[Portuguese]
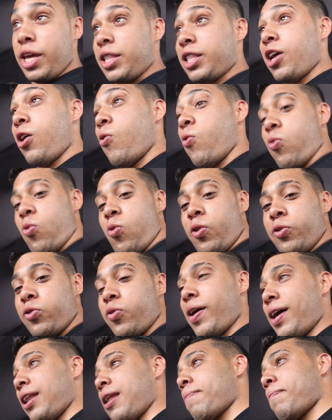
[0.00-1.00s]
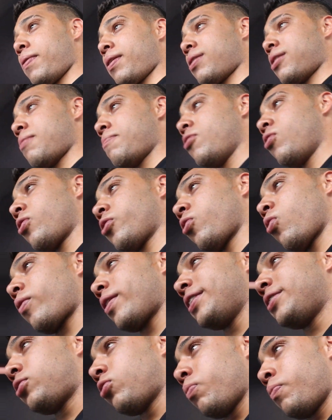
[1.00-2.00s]
Então, quando ela percebeu que eu não
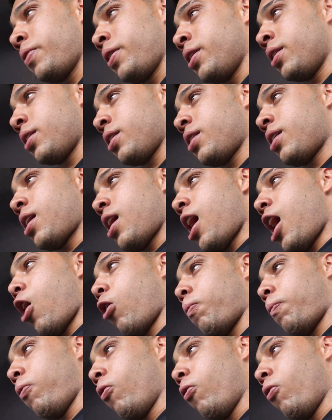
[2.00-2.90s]
quis subir ao